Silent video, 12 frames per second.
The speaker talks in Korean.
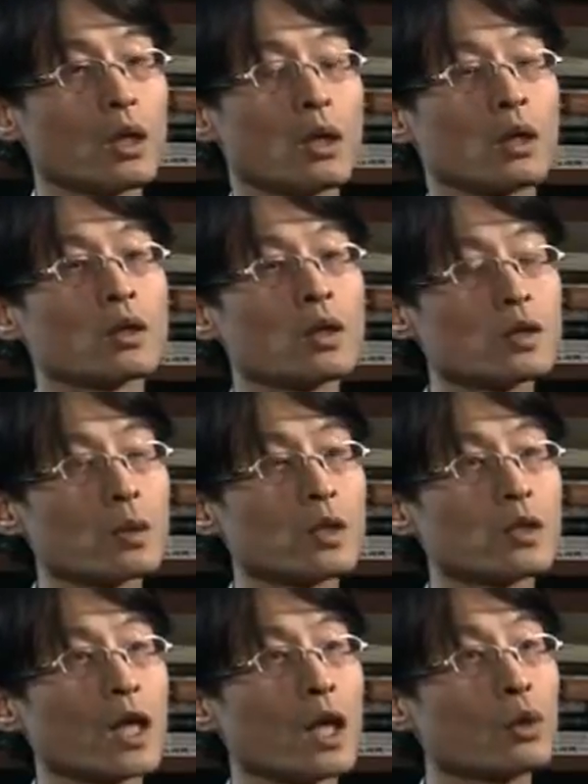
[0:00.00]
어, 그런
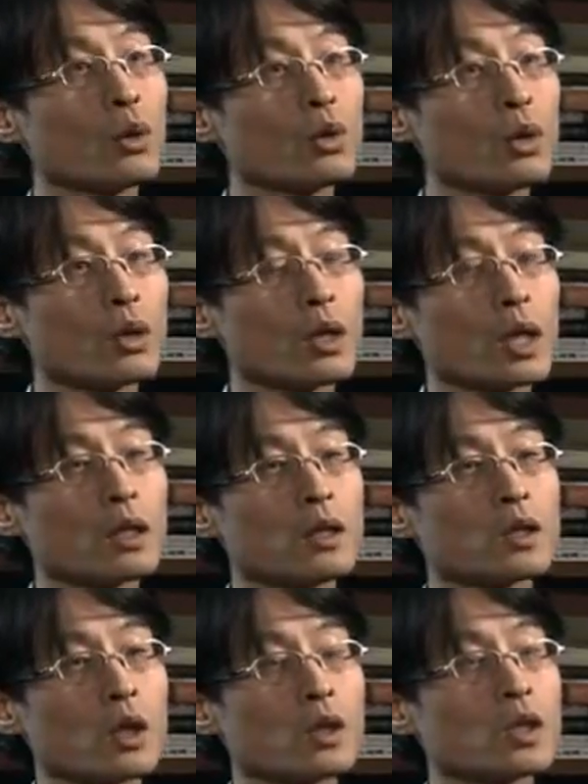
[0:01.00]
점에서
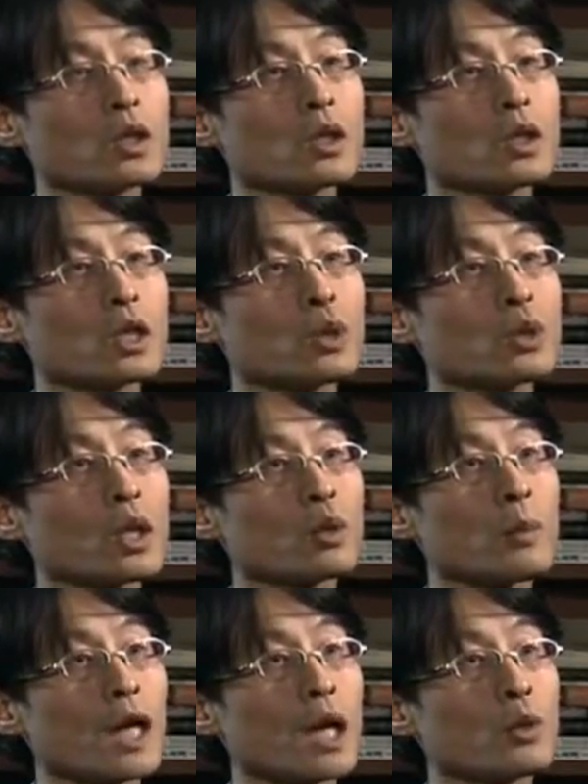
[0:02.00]
대통령을 정치적
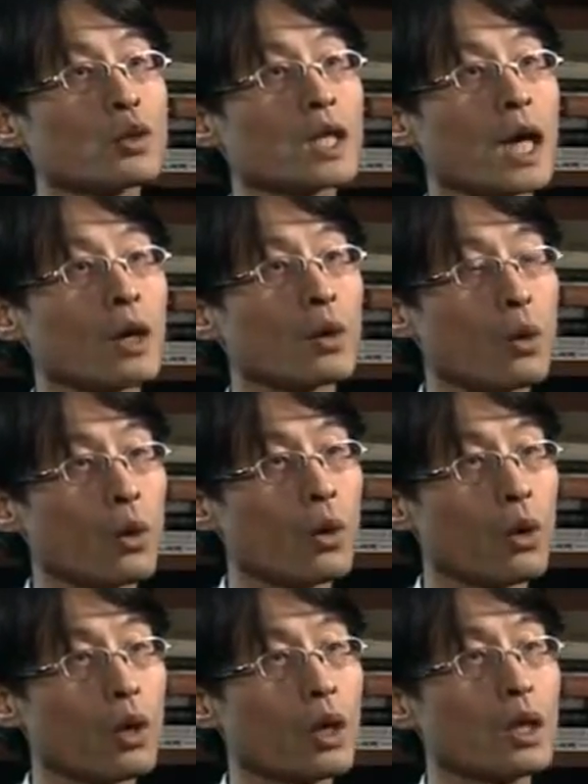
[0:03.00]
지도자로 바라보지
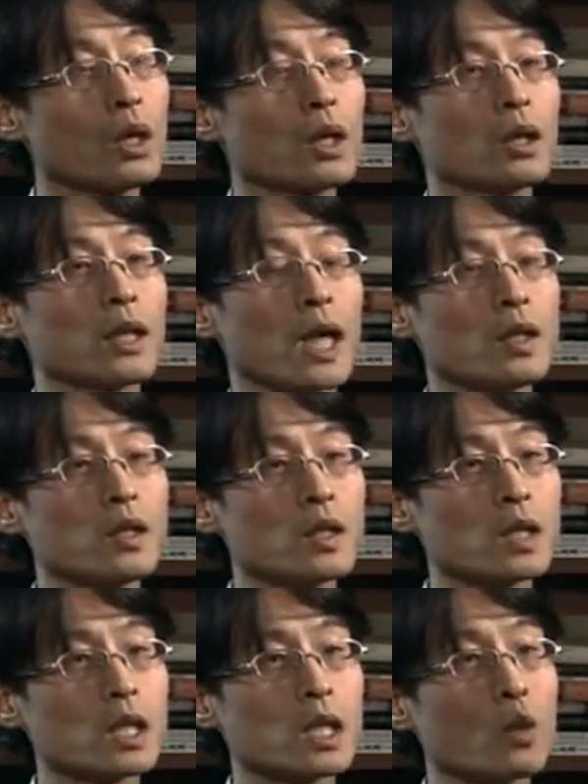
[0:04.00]
않고
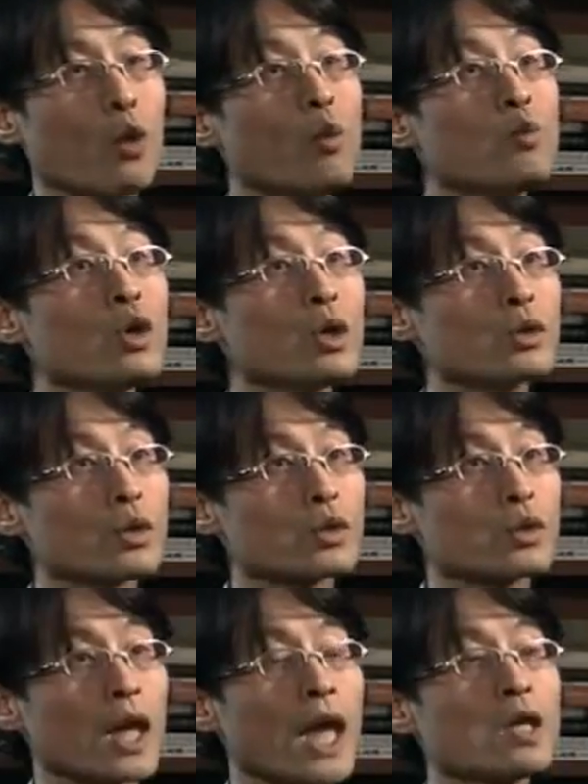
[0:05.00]
단지
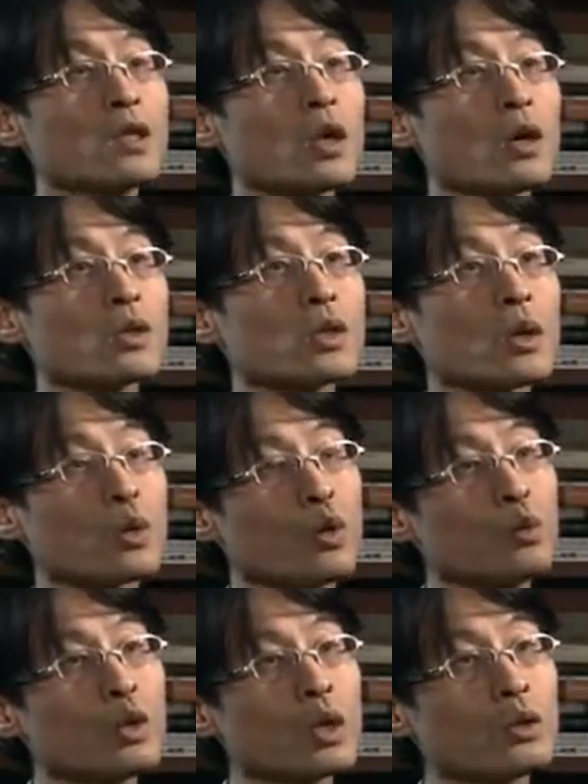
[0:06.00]
공무원으로서 행정적
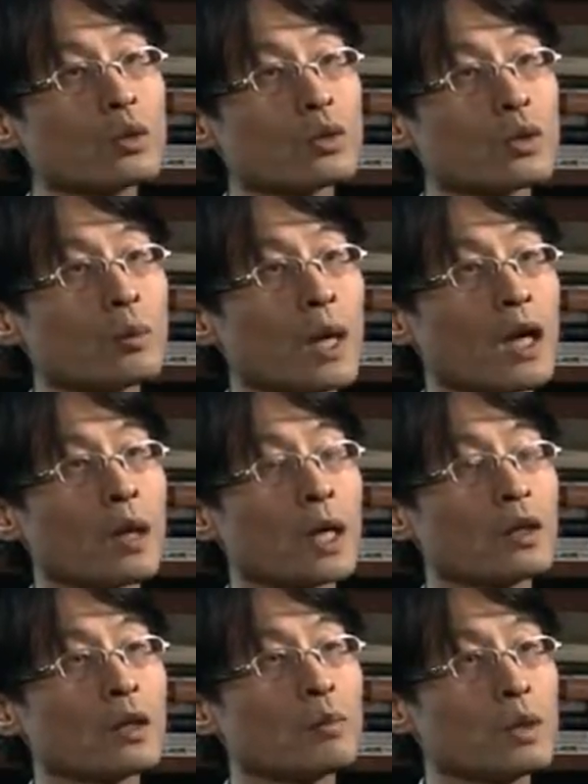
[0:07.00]
공무원으로서
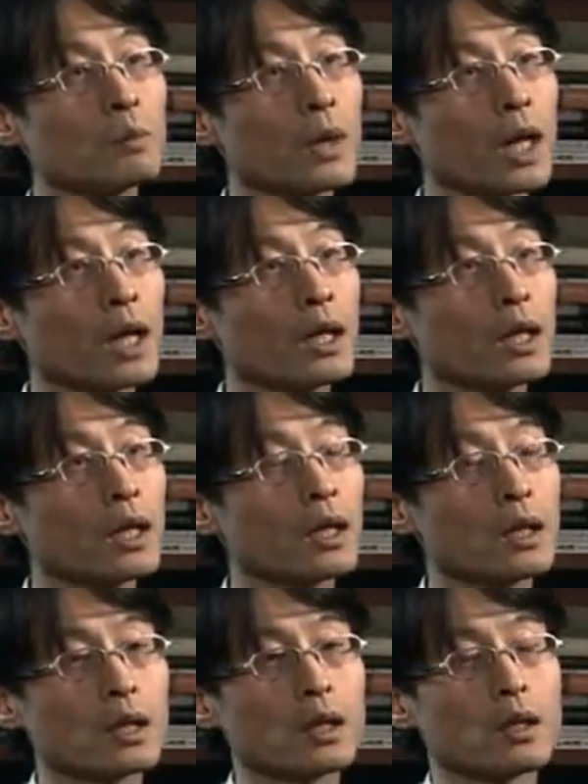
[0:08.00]
바라봤던 비판,
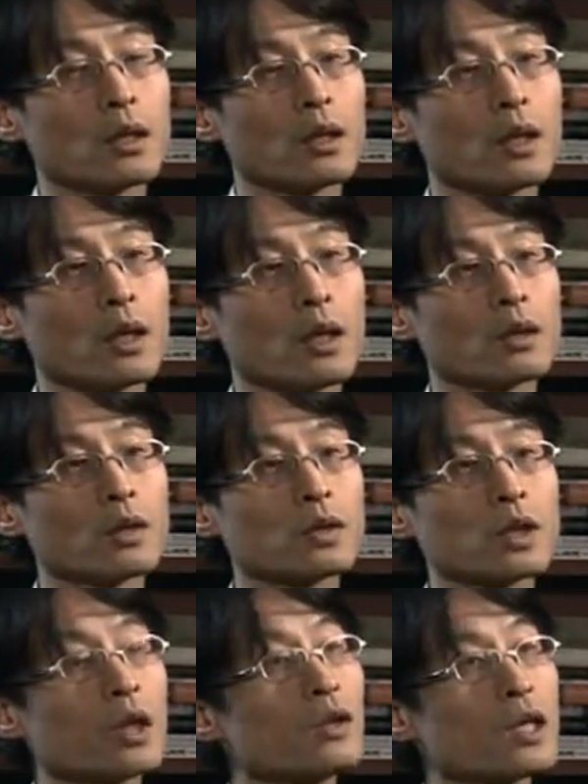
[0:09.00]
어,
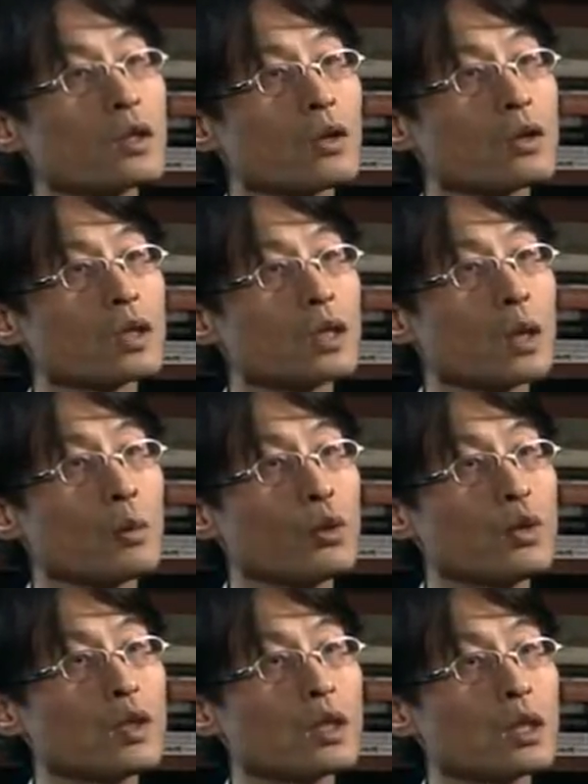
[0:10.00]
그것은 현대 정치의
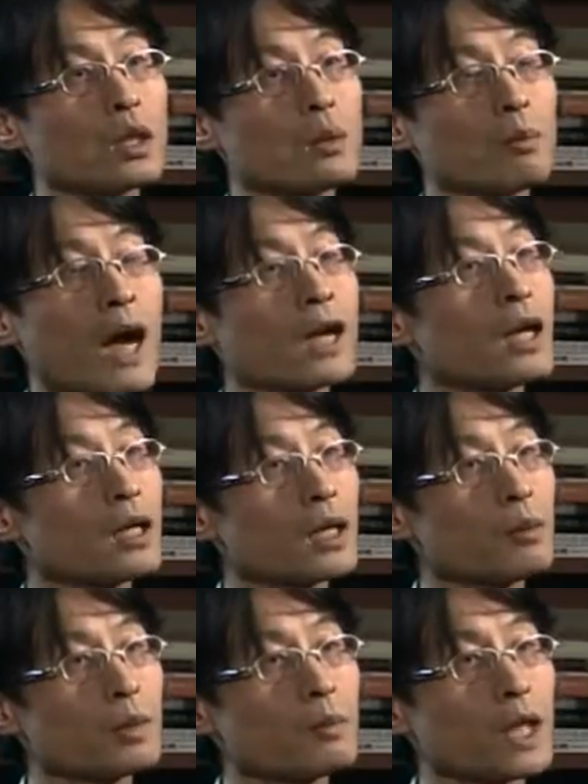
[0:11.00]
본질을 망각한